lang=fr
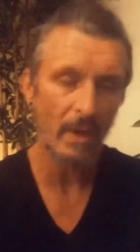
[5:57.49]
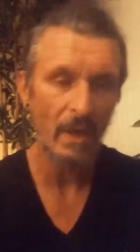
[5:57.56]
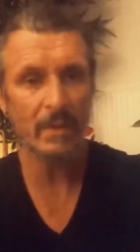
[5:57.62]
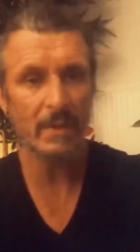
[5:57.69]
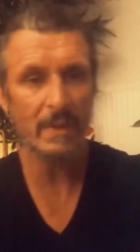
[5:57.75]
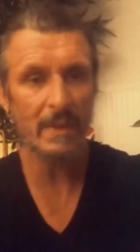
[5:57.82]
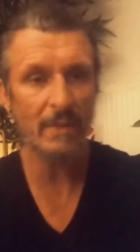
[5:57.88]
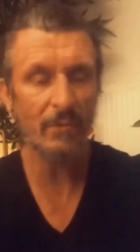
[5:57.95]
Euh,
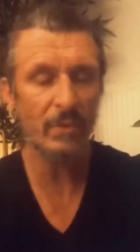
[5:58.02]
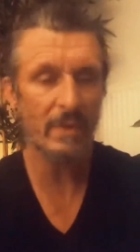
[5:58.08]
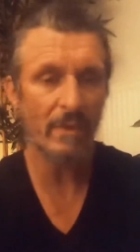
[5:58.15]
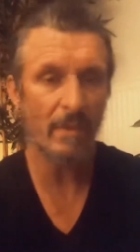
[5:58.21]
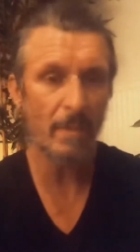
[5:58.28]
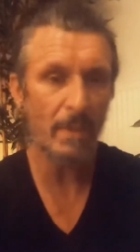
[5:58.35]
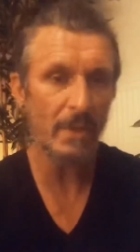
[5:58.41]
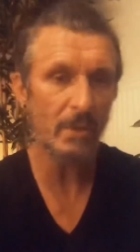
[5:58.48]
si vous
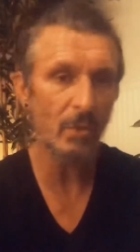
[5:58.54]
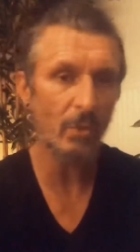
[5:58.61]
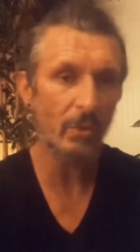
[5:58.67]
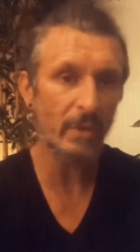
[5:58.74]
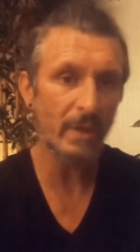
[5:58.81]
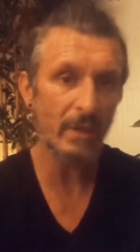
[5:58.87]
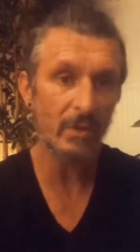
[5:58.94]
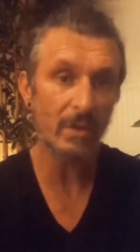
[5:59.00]
n'avez pas ce
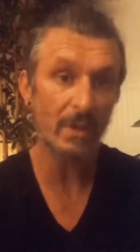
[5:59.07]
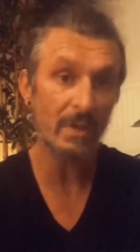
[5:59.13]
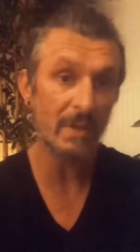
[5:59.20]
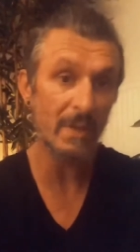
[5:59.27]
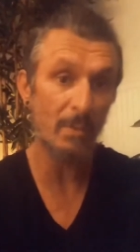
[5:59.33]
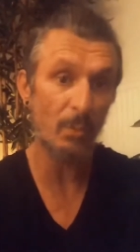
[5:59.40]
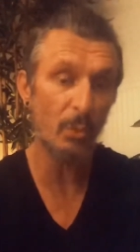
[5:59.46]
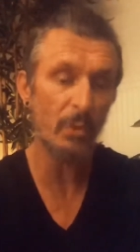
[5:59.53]
côté
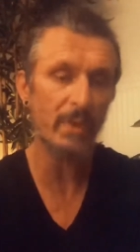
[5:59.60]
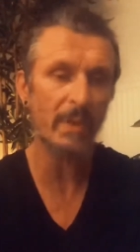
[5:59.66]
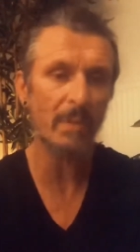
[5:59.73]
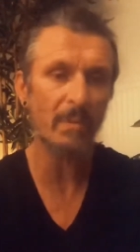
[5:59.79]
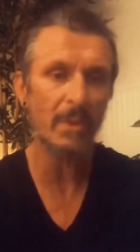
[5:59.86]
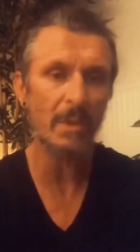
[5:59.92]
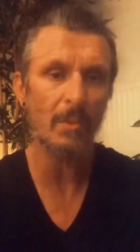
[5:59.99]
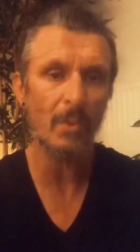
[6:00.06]
qui booste un
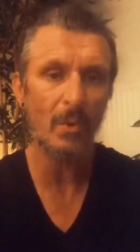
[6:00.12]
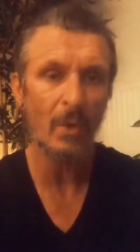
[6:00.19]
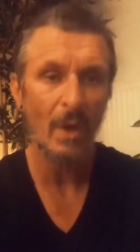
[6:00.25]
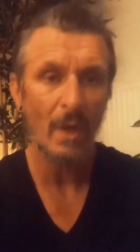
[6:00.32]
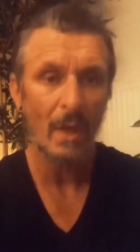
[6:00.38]
petit peu,